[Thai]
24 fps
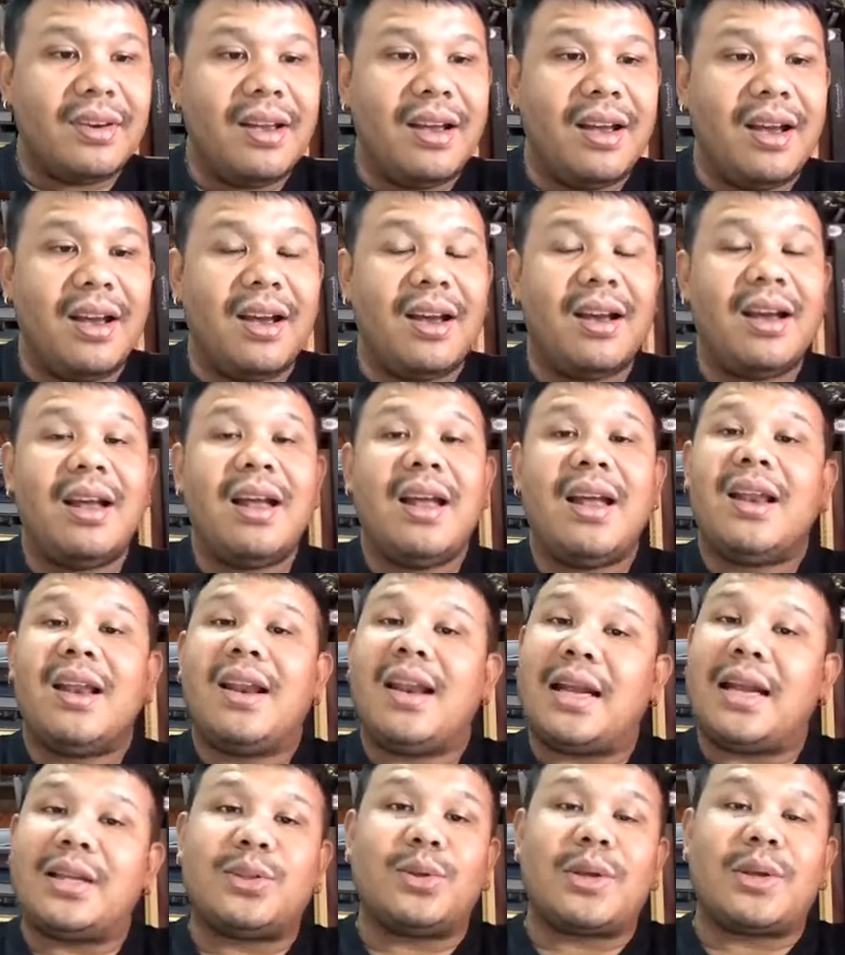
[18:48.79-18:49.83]
เออ
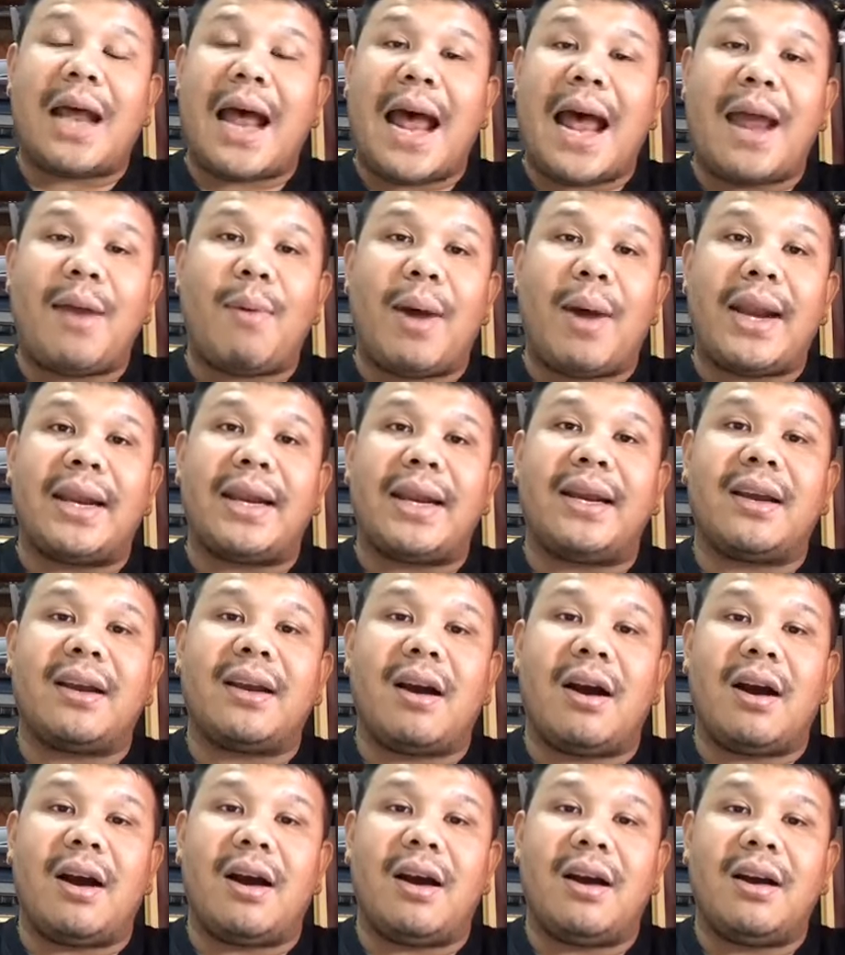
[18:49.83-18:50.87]
แล้วสุดท้ายวันหนึ่ง
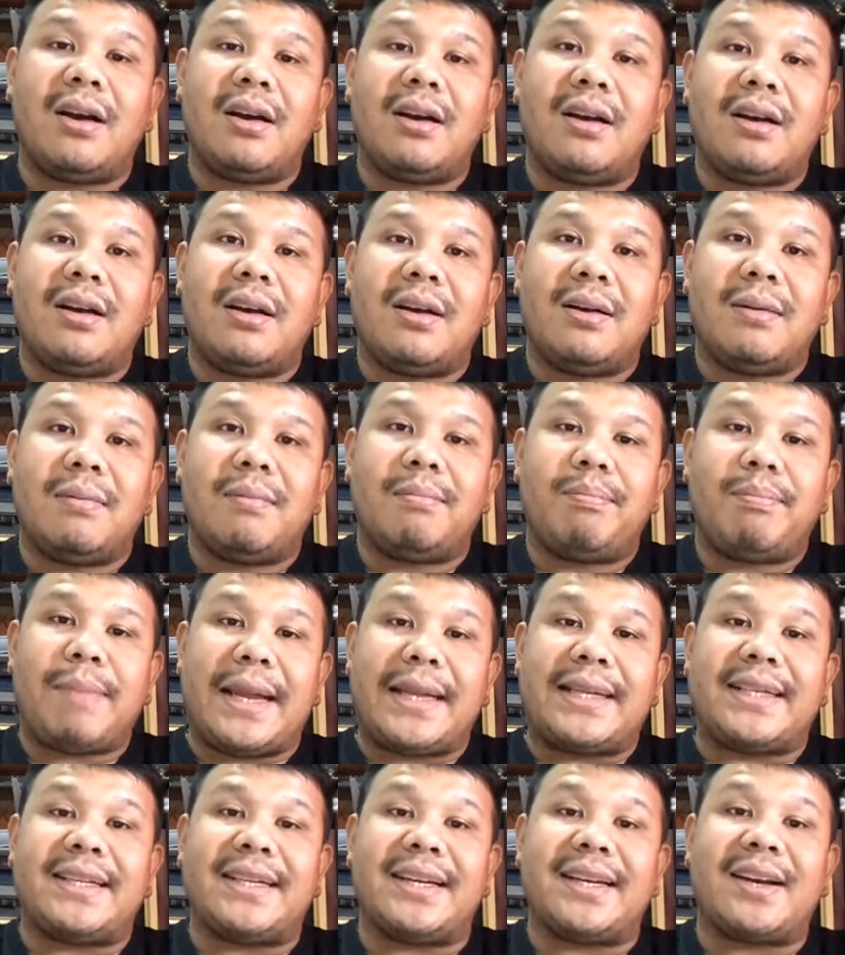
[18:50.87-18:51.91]
ก็ไป
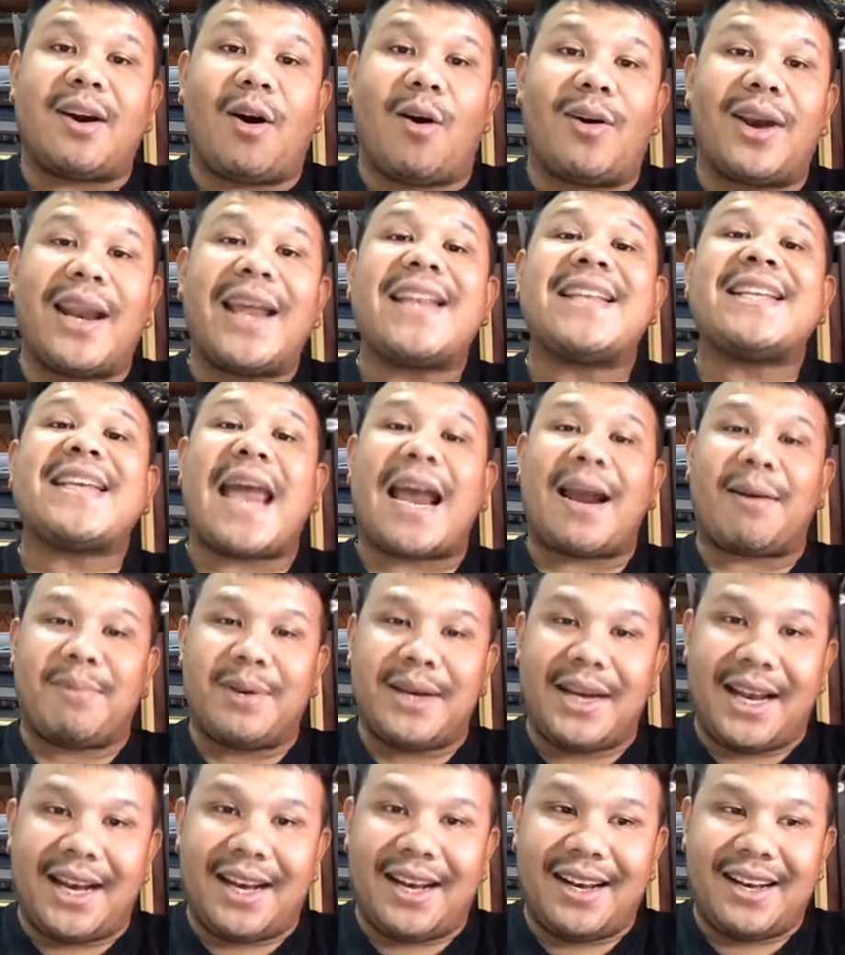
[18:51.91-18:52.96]
ซื้อของเล่นแจก
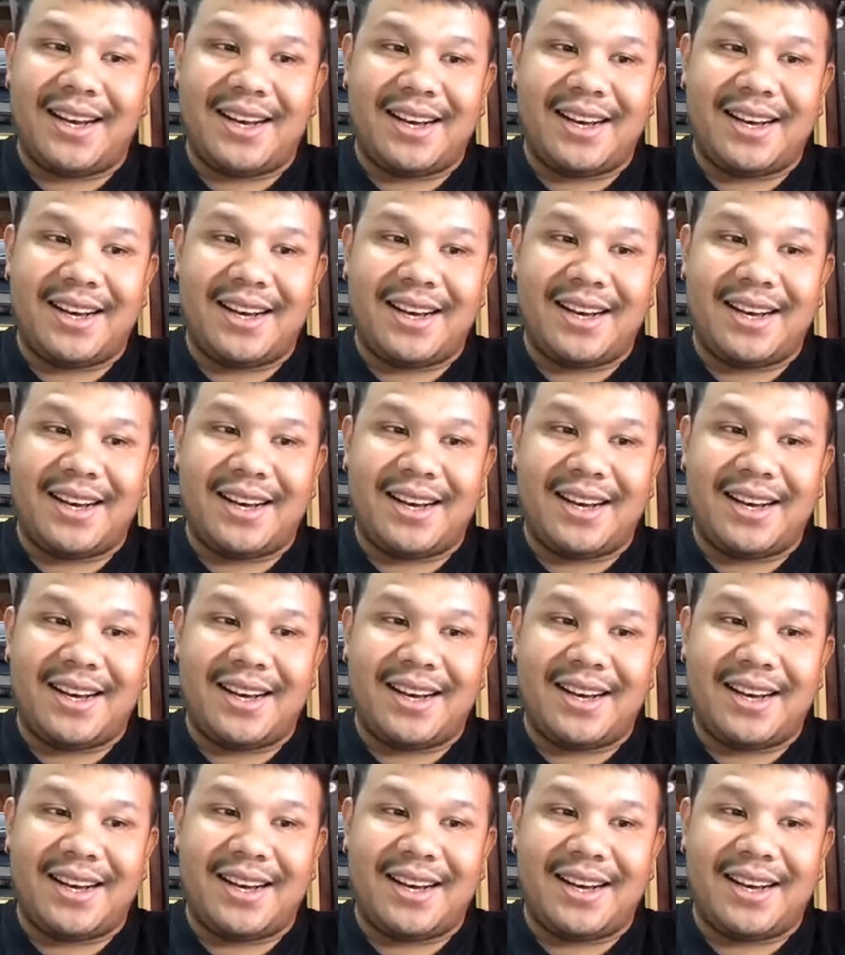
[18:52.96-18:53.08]
เพื่อน